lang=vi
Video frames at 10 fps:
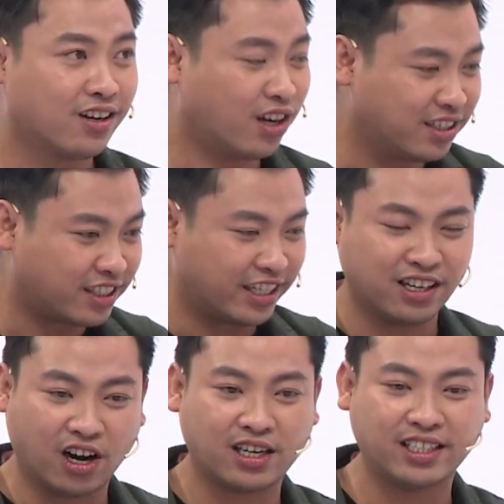có anh chị
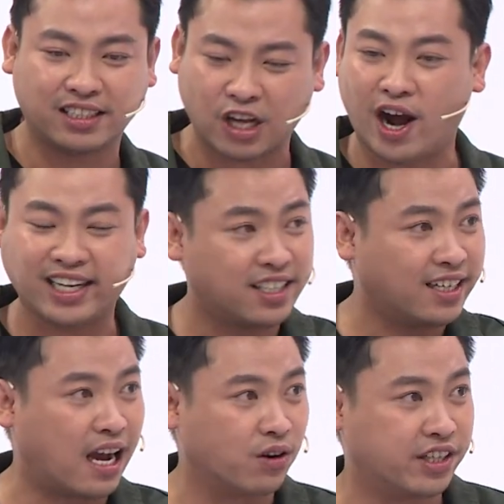nọ để thoại như
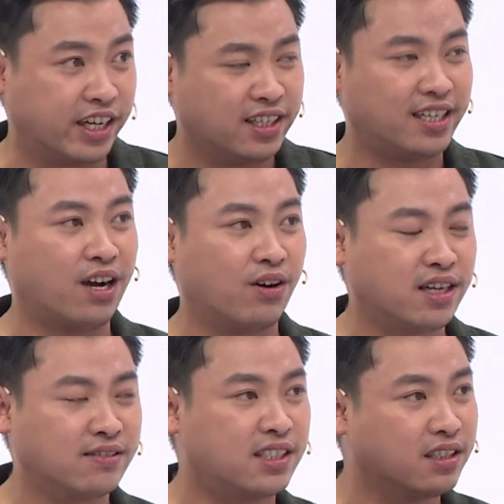thế nào, diễn như thế nào,
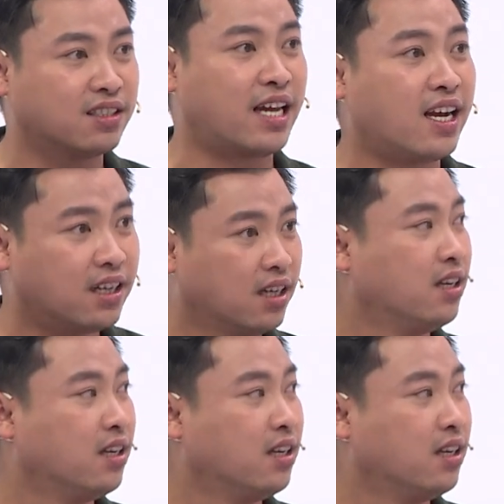anh phải tương tác.